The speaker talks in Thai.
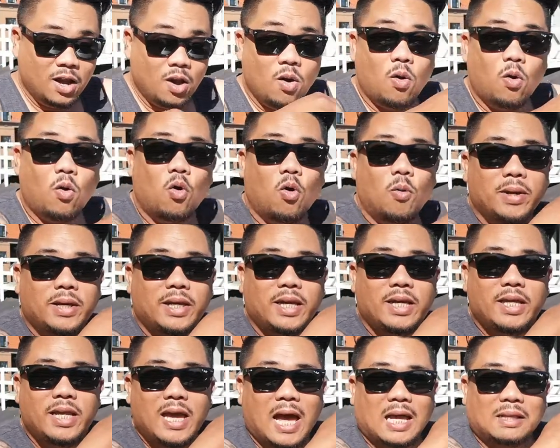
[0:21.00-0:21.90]
โอ้เมื่อกี้
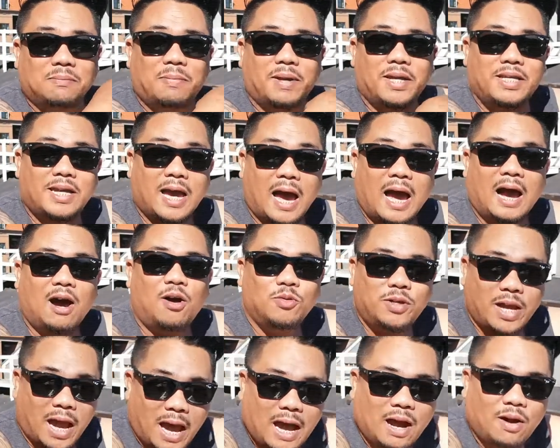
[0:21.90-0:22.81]
นี้อัดไป
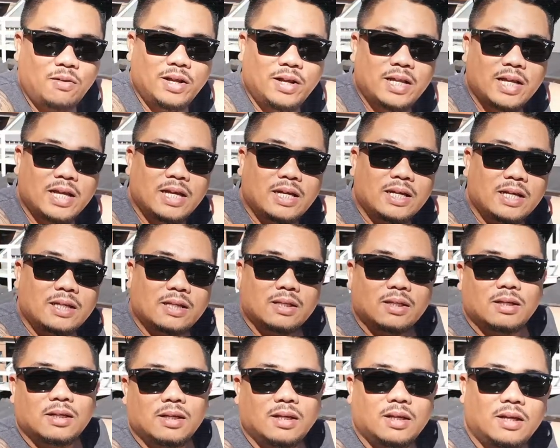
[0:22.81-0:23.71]
ยาวๆเลยนะ
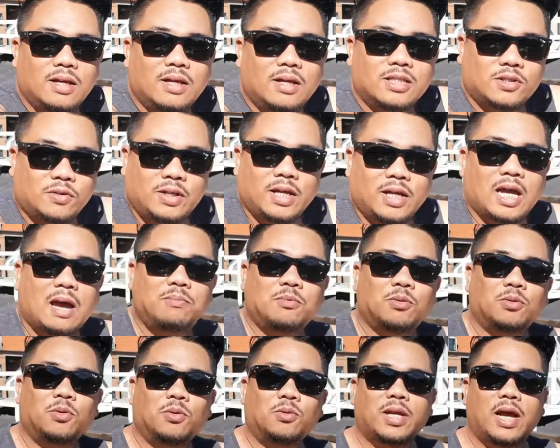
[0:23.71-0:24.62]
สวัสดีครับ
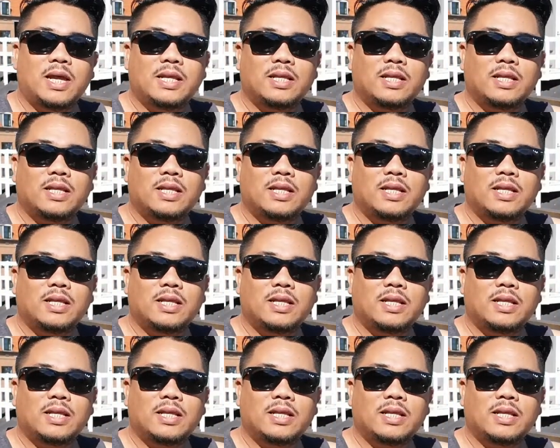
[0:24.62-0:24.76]
ทุกๆท่าน